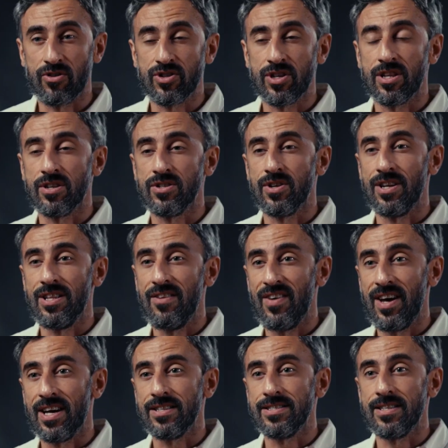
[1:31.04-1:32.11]
concentrazioni
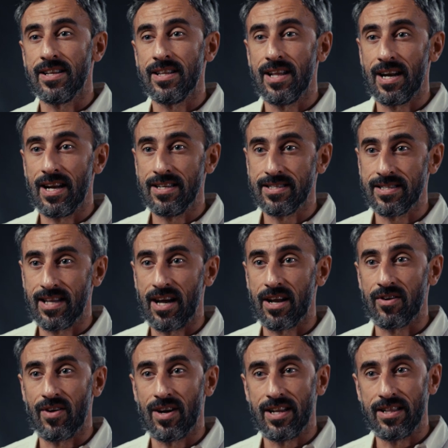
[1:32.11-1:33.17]
diverse
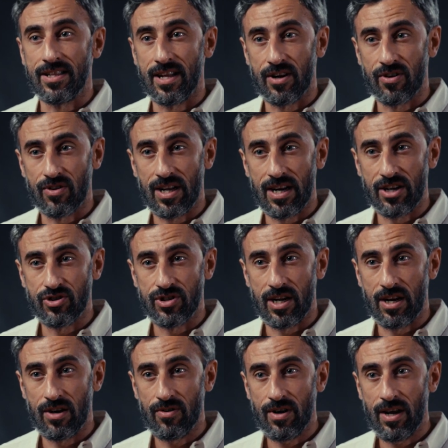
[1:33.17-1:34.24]
dall'esterno all'interno della
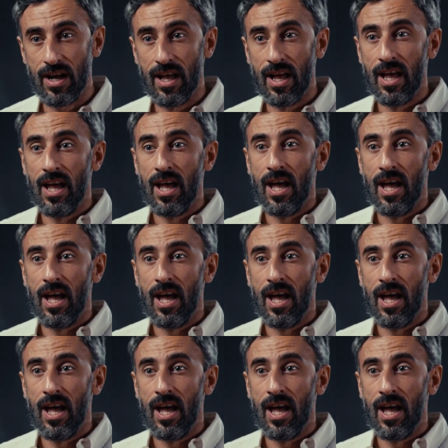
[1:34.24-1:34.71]
cellula